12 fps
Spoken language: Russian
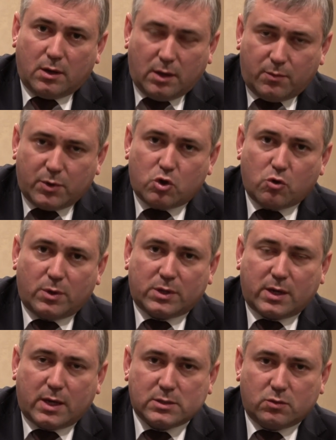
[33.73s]
И причем
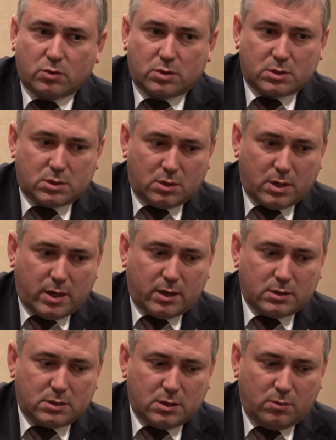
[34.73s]
отказываются,
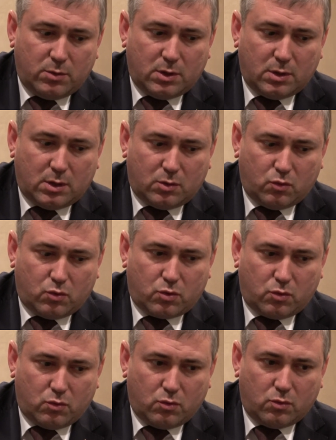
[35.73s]
ссылаясь именно на то,
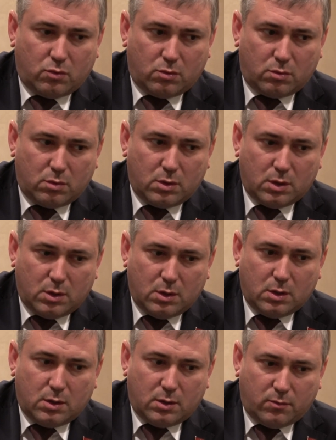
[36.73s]
что
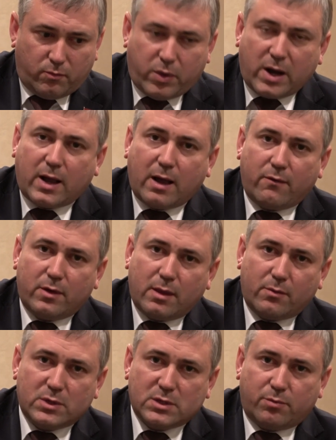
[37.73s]
Пока вы
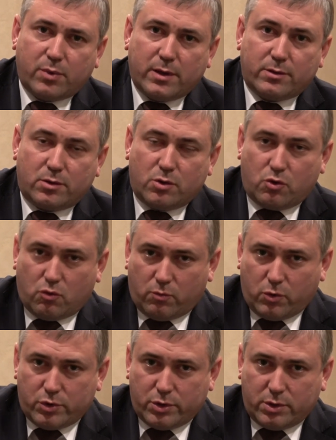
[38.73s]
нам не заплатите еще
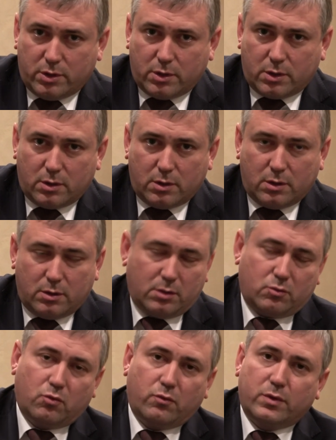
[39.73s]
больше денег,
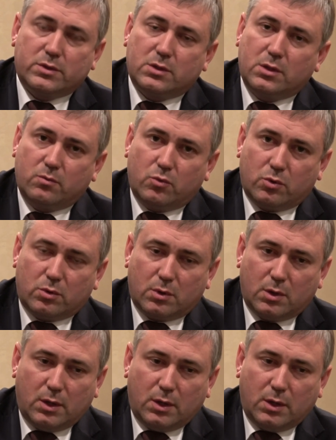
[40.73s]
никто возить не будет.